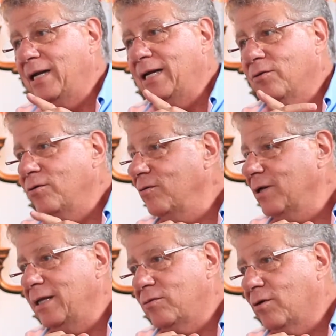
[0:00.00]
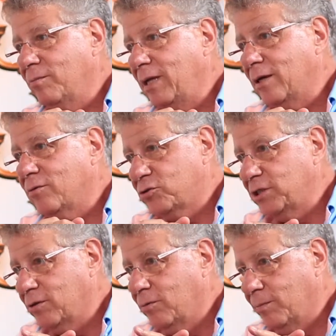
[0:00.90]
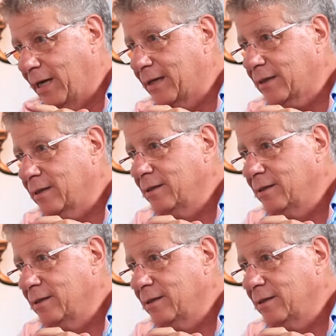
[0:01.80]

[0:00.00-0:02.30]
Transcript: ahí le doy un crédito a mi hijo chico Mark,